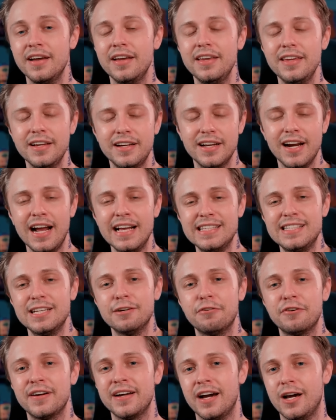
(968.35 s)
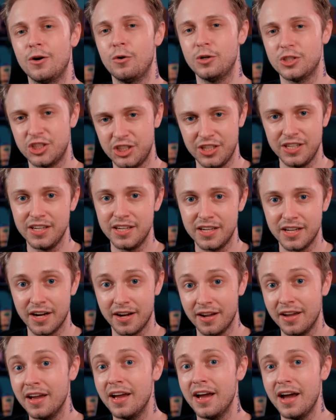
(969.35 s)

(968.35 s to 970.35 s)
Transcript: Играйте в хорошие игры,